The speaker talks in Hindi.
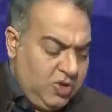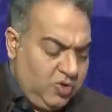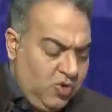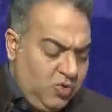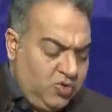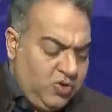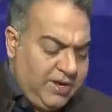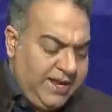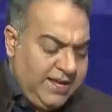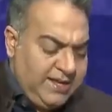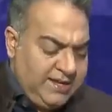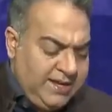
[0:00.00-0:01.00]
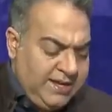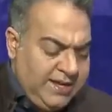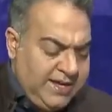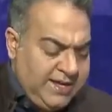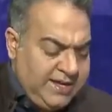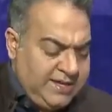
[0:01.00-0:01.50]
तो उन्होंने
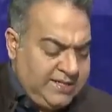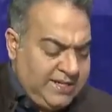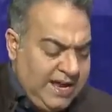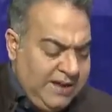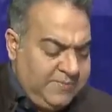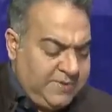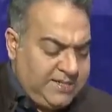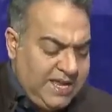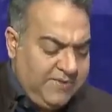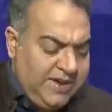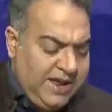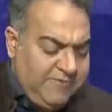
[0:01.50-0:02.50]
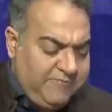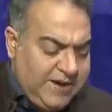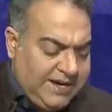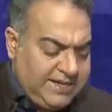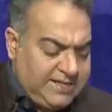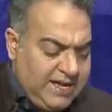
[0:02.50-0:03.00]
जनाब सर्वे ऑफ
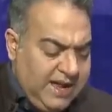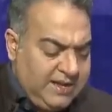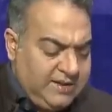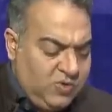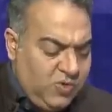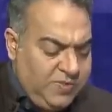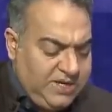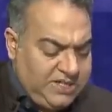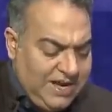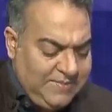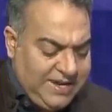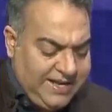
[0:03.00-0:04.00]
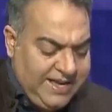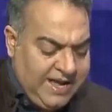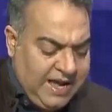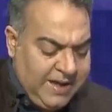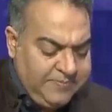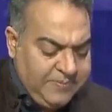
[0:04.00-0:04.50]
पाकिस्तान को भी शामिल
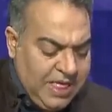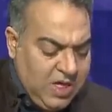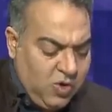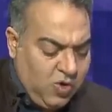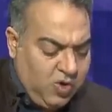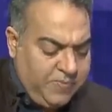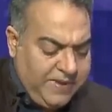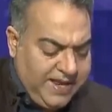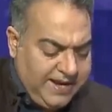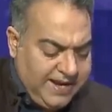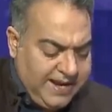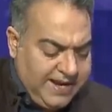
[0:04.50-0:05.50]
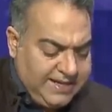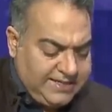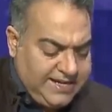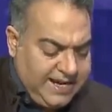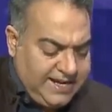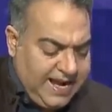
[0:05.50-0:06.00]
किया और फिर
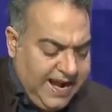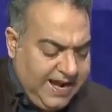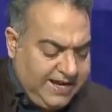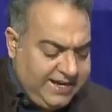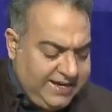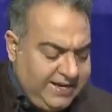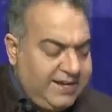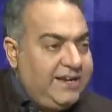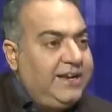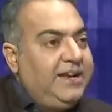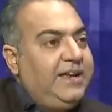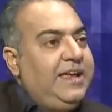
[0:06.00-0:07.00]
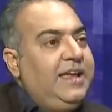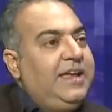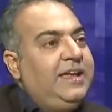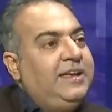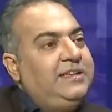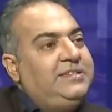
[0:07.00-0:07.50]
सेटेलाइट
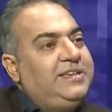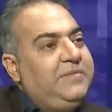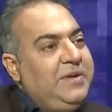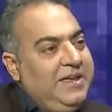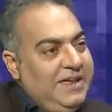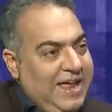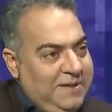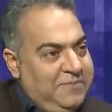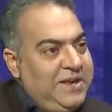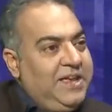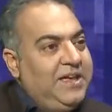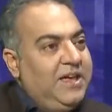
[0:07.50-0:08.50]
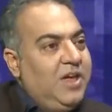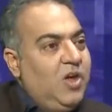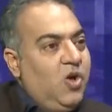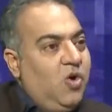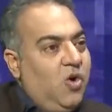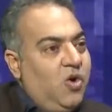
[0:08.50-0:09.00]
से भी हेल्प ली
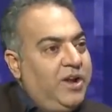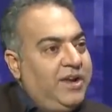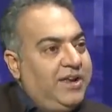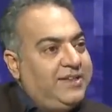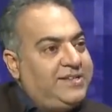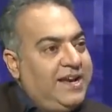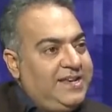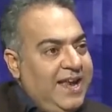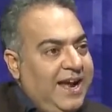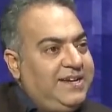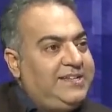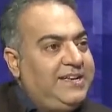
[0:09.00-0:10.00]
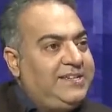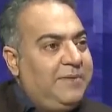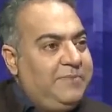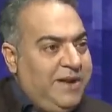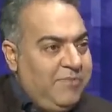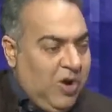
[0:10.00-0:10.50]
और सेटेलाइट से
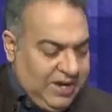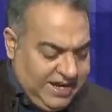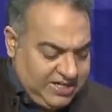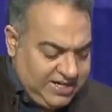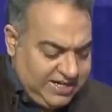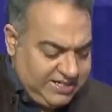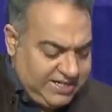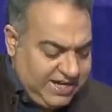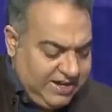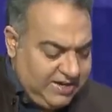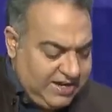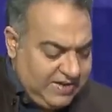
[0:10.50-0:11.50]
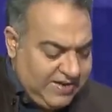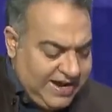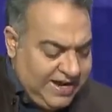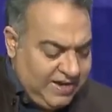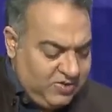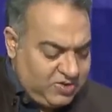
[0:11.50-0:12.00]
जब डिमार्केशन इसकी
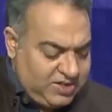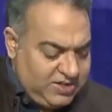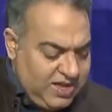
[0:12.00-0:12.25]
करवाई उस